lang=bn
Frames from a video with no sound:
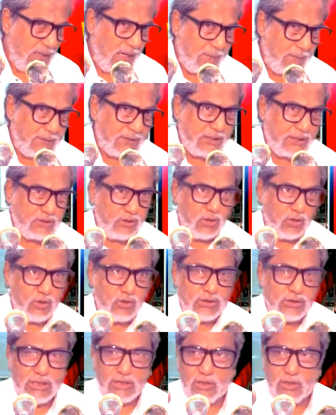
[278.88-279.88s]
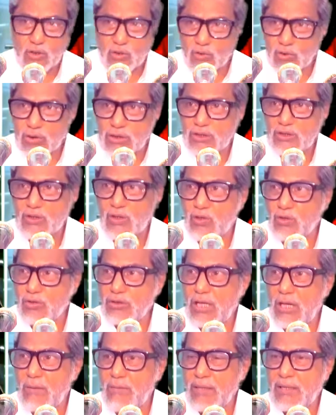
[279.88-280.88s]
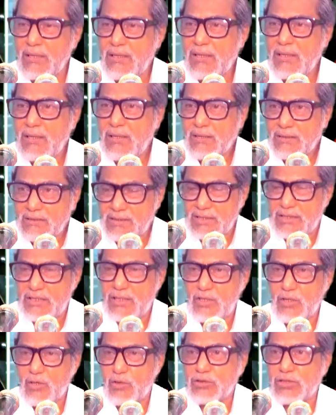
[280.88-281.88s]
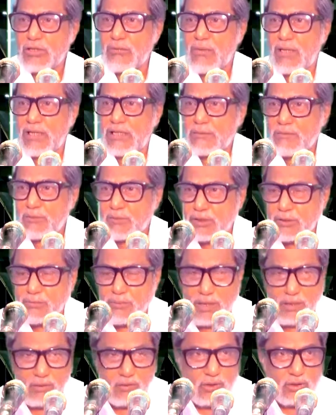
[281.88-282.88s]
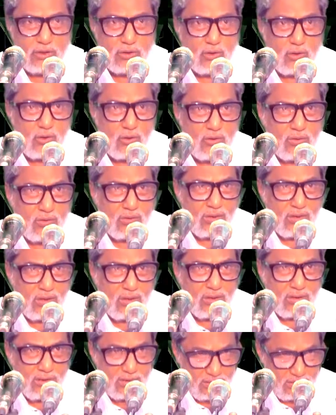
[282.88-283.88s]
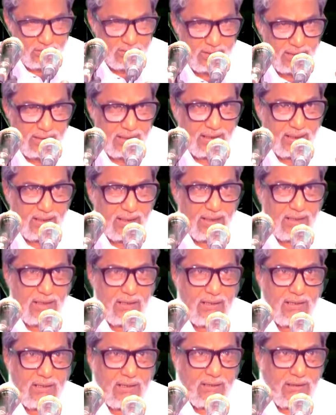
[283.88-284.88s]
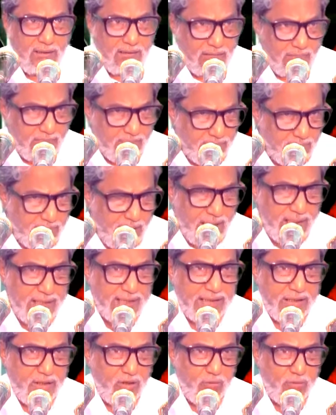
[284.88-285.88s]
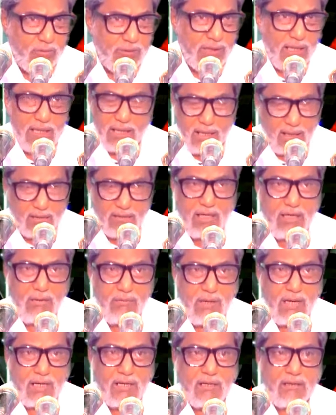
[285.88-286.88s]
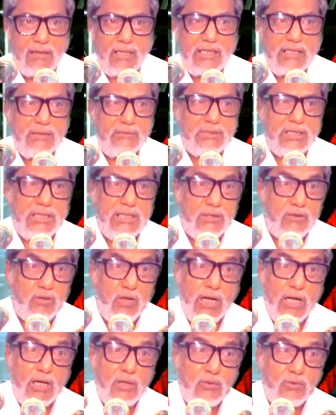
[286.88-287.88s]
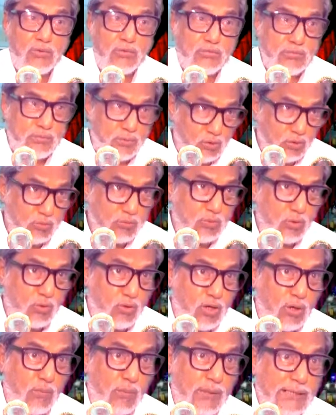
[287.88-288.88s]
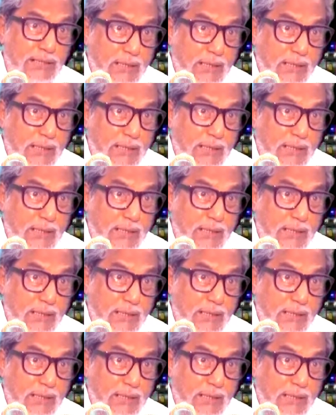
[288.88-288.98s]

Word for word: আমি কৃতজ্ঞতা সকল কৃতজ্ঞতা আমার সৃষ্ট জগতের মালিক প্রতিপালকের জন্য তাই না মালিক ইয়মিদ আর রহমান আর রাহিম যিনি দয়ালু পরম করুণাময়